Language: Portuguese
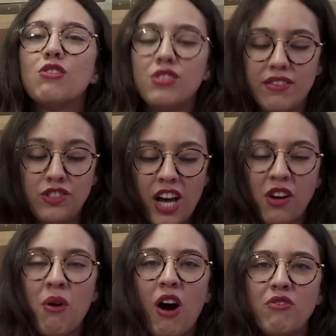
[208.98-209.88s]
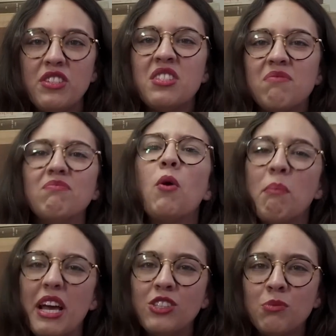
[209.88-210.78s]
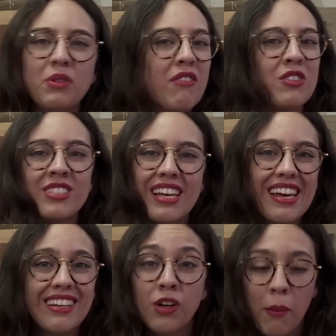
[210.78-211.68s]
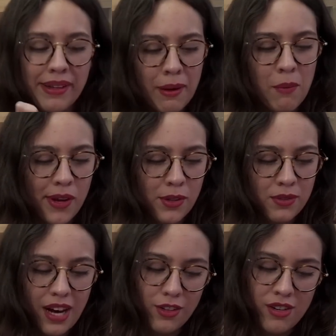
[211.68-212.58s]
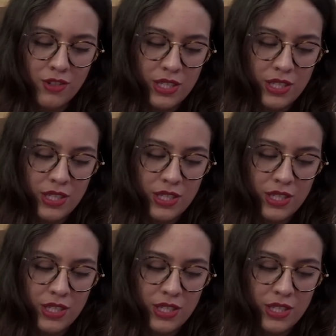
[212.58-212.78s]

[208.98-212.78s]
inclusive, Tiago Alves, um beijo, porque você comenta muito, adoro